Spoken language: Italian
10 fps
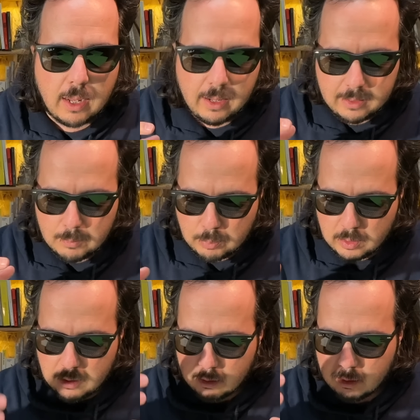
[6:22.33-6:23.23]
È tipo
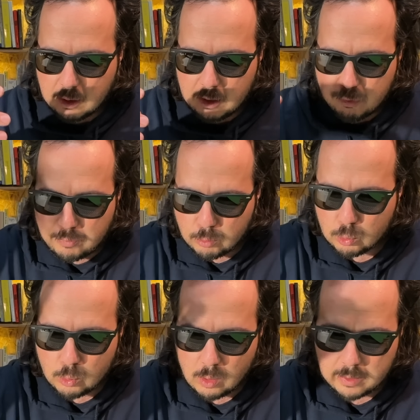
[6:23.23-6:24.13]
il, il,
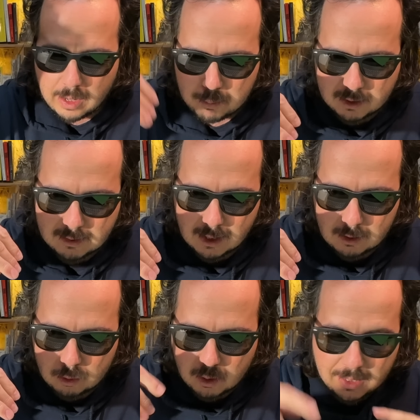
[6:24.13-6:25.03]
futuro nel
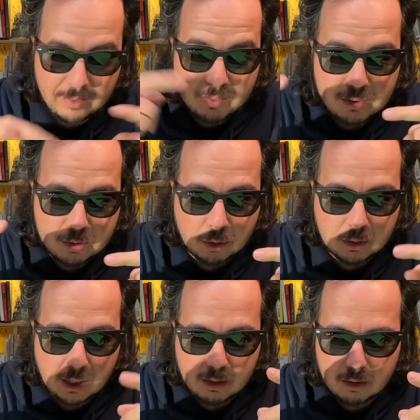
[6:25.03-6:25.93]
passato rivisto
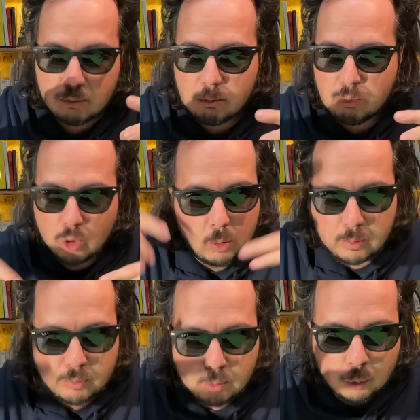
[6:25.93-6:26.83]
dal
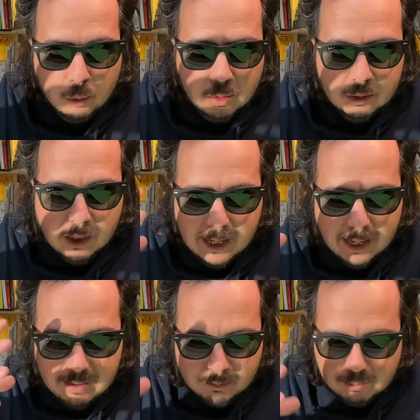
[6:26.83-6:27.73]
dopo futuro, cioè
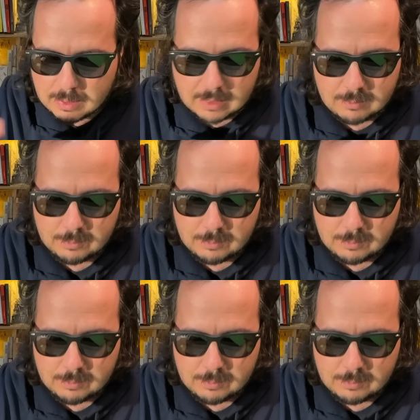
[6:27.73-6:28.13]
è, è...